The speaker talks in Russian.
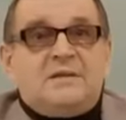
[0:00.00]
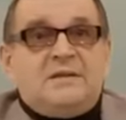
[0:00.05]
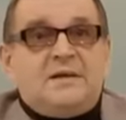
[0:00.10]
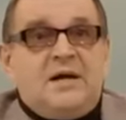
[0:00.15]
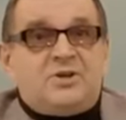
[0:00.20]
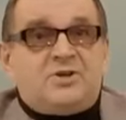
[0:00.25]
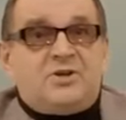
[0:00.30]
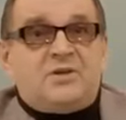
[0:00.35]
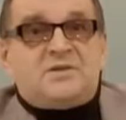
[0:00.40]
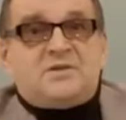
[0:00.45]

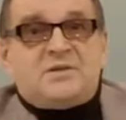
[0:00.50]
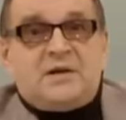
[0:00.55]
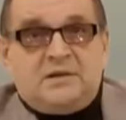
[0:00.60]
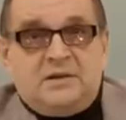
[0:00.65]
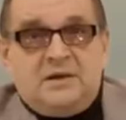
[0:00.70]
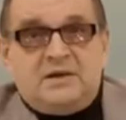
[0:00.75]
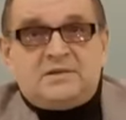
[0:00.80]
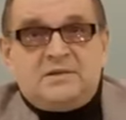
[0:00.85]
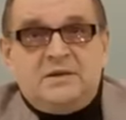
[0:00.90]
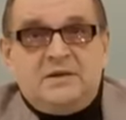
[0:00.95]
задача,
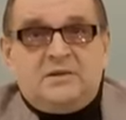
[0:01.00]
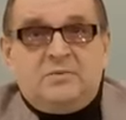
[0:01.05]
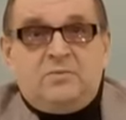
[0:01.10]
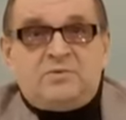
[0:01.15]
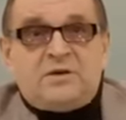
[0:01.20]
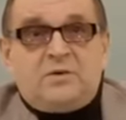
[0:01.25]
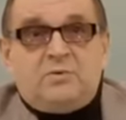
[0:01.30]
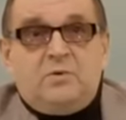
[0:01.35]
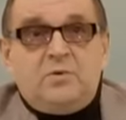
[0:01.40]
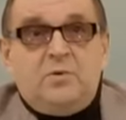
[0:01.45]
согласно этому
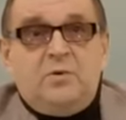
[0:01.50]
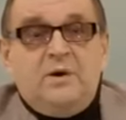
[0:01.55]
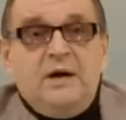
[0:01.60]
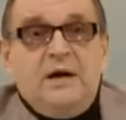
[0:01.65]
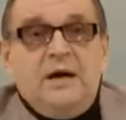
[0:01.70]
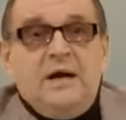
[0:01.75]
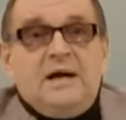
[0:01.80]
закону,